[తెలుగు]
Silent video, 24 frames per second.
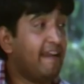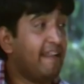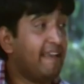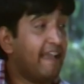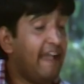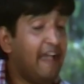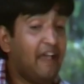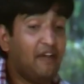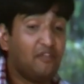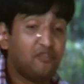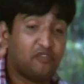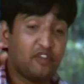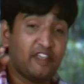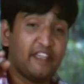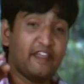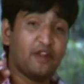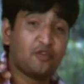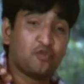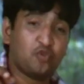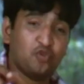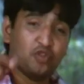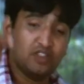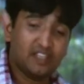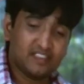అడుగుతున్నాడు
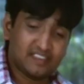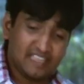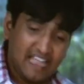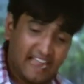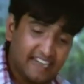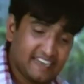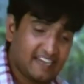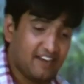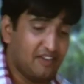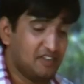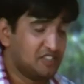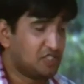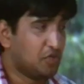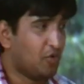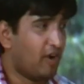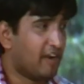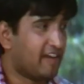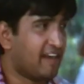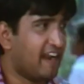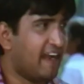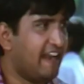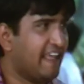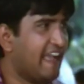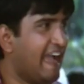ఆంధ్ర కావాలని ఇంకోటి
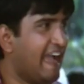అడుగుతున్నాడు